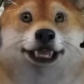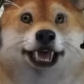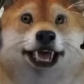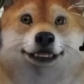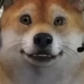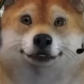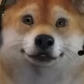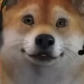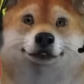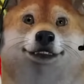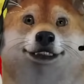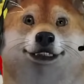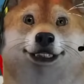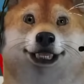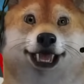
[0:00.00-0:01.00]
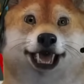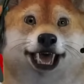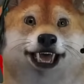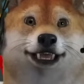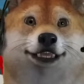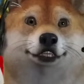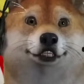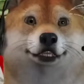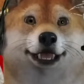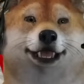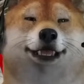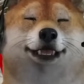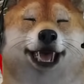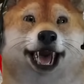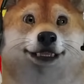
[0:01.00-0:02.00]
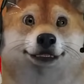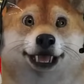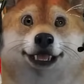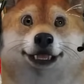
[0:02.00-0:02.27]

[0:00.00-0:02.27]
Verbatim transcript: bang cepat bang ih lama betul udah deh